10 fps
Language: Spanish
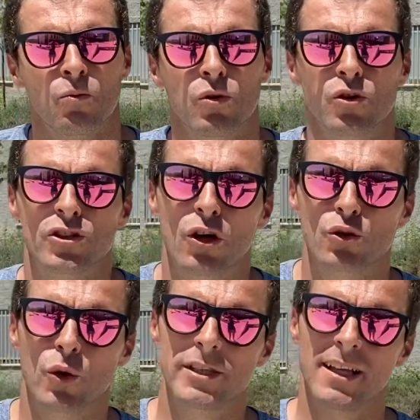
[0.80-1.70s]
Bueno chicos,
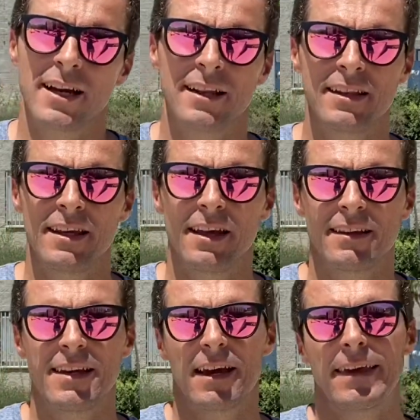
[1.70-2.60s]
hoy es el gran día, el
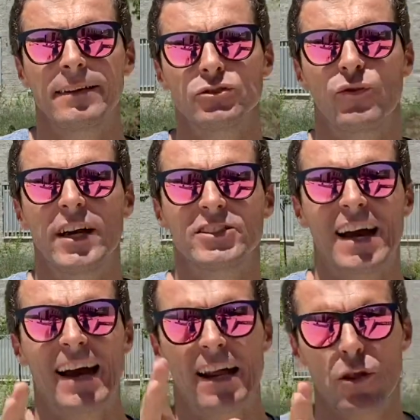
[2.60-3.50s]
día en que os vais a
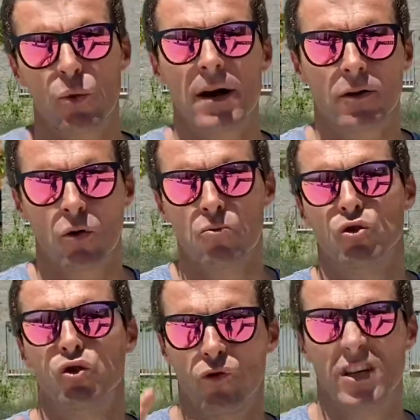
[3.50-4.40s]
graduar como
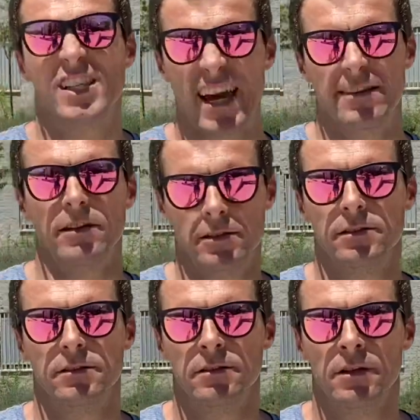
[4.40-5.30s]
super skaters.
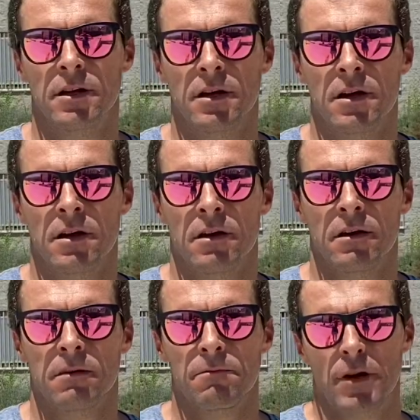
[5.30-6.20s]

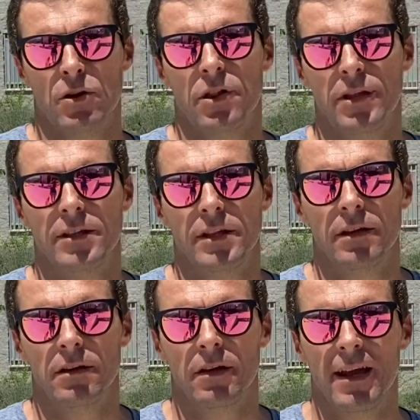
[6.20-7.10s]
Quiero decirte,
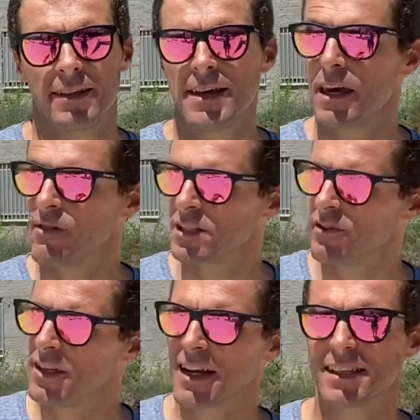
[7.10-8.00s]
el día en que vais a
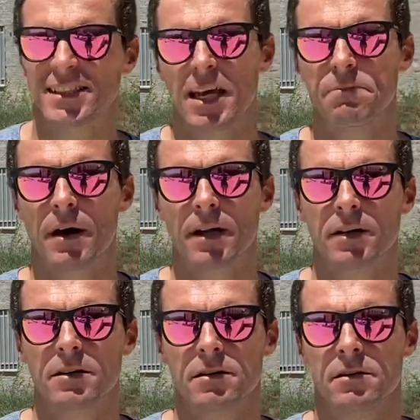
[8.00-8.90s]
venir al skatepark,
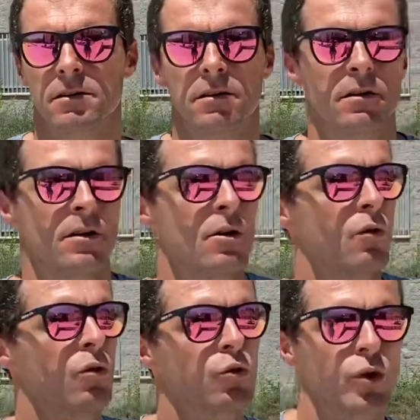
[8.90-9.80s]

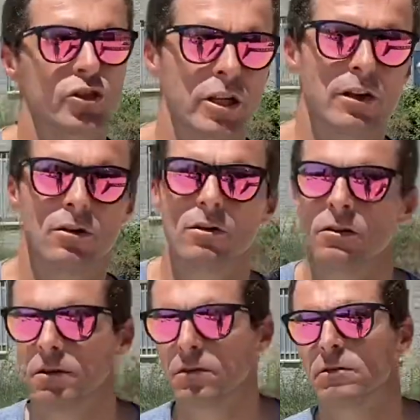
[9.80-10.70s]
con tu estilo,
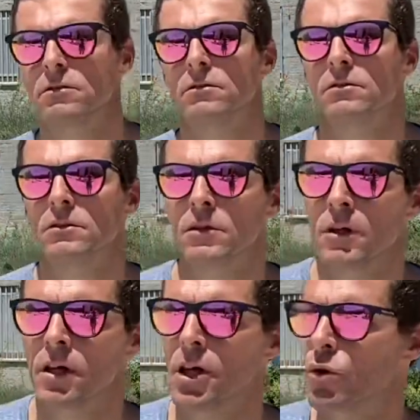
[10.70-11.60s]

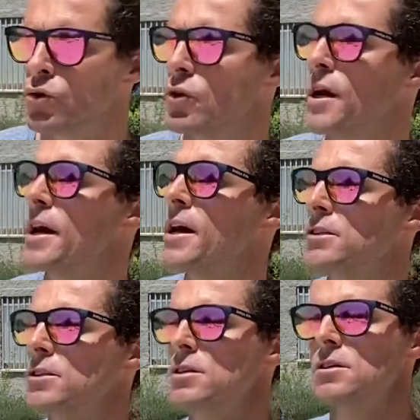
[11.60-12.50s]
y cuando
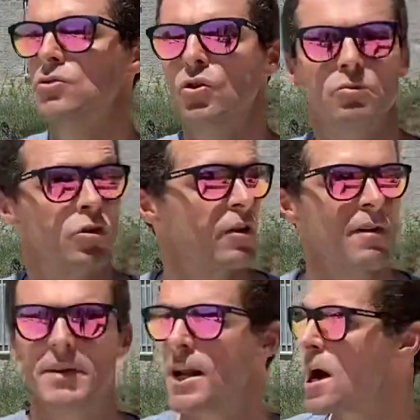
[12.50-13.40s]
llegues, todo el mundo te va a
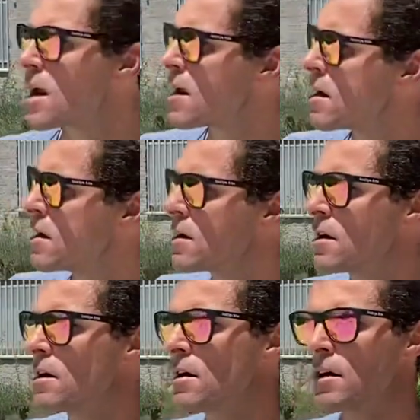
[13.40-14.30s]
mirar,
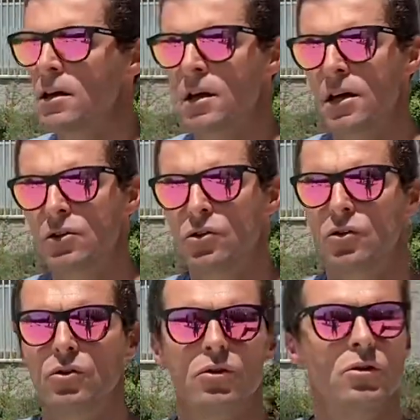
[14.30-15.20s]
y
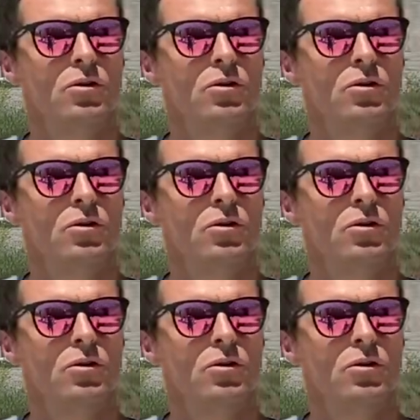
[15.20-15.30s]
tú,